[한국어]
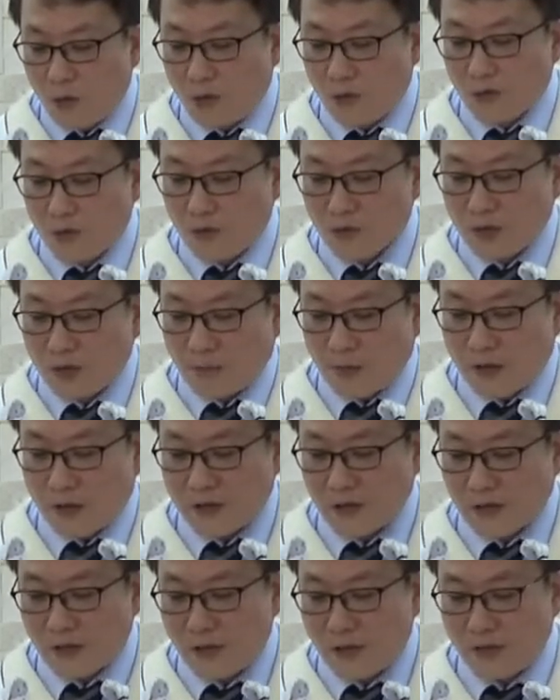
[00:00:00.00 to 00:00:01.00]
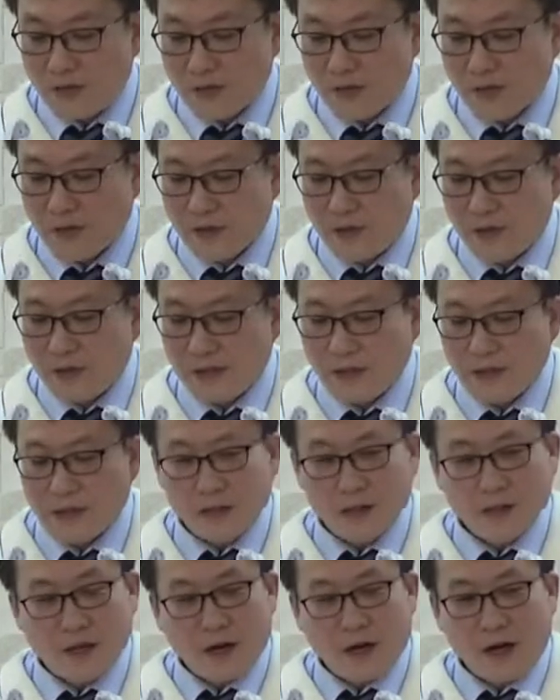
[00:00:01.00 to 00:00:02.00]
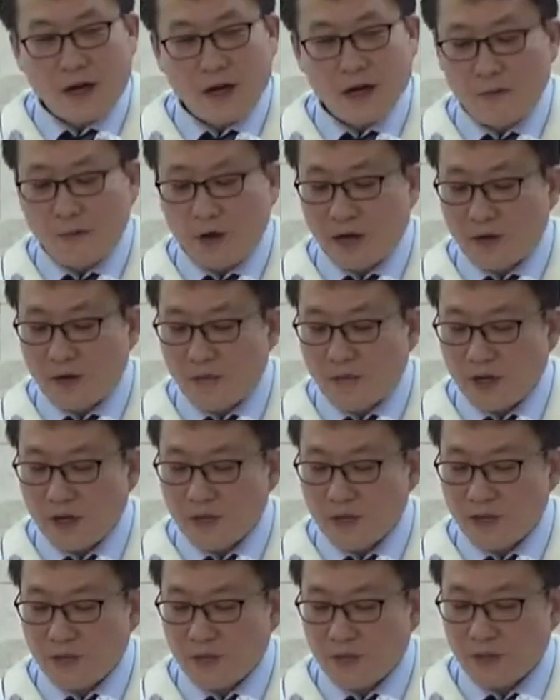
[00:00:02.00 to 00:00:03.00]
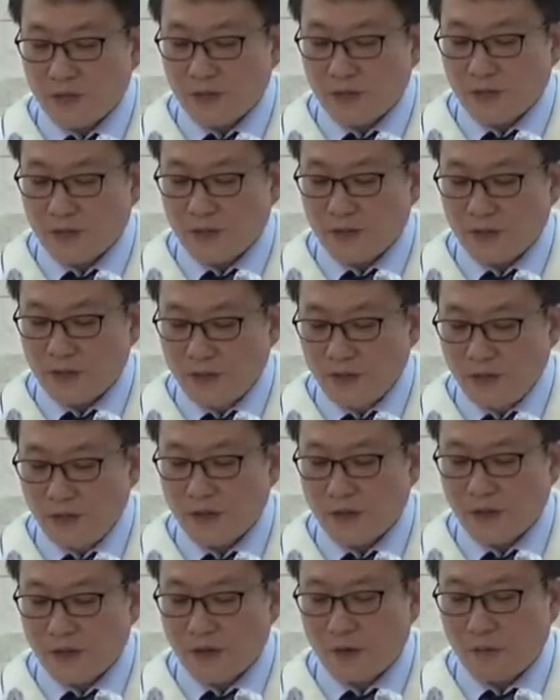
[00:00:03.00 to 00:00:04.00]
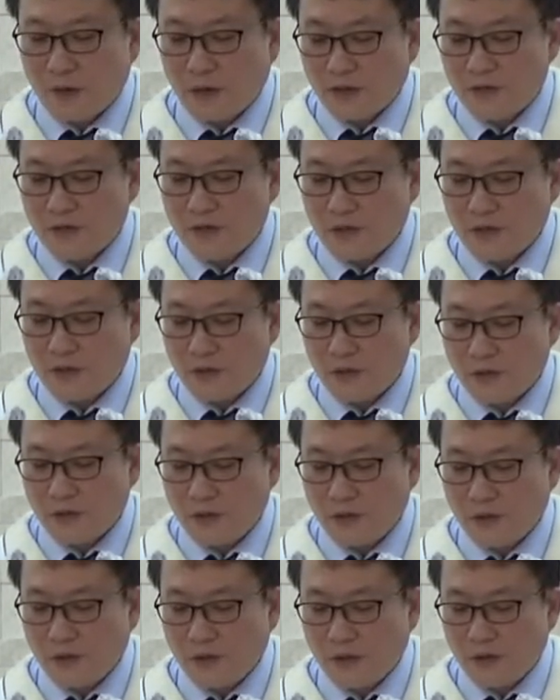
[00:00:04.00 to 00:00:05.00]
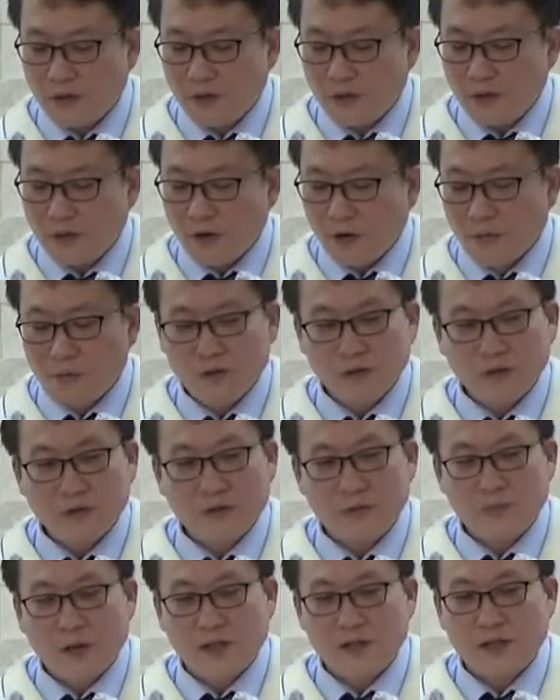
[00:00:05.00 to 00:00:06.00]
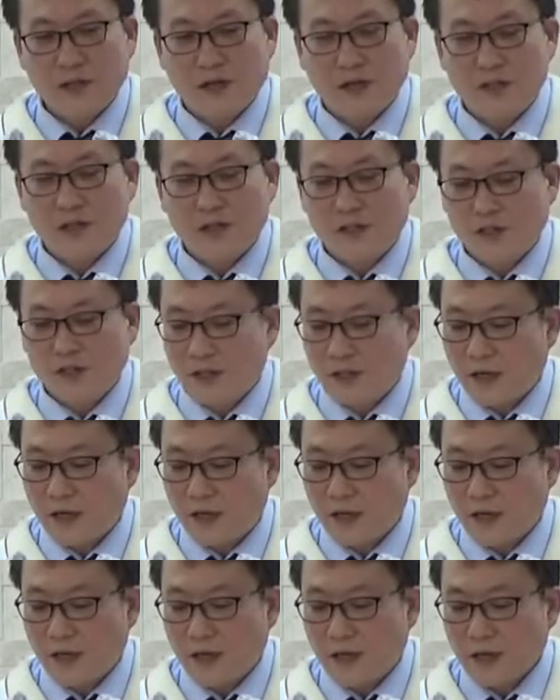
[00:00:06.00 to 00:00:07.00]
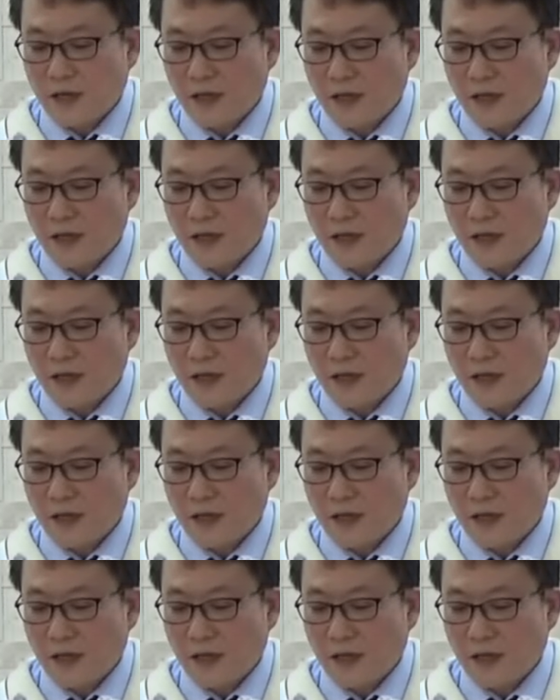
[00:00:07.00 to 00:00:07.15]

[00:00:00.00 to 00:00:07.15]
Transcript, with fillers: 고린도후서 8장 12절에 할 마음만 있으면 있는 대로 받으실 터이요 없는 것은 받지 아니하시리라.